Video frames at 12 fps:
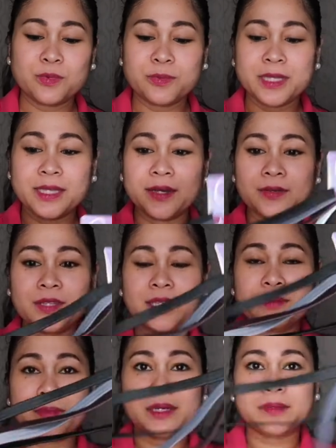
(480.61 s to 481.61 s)
bumili ako ng
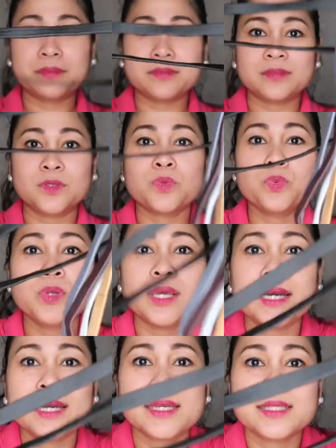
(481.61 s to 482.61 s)
ibang
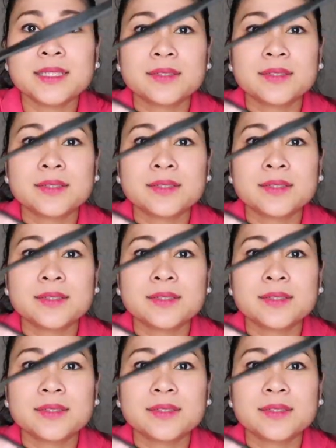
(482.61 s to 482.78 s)
kulay.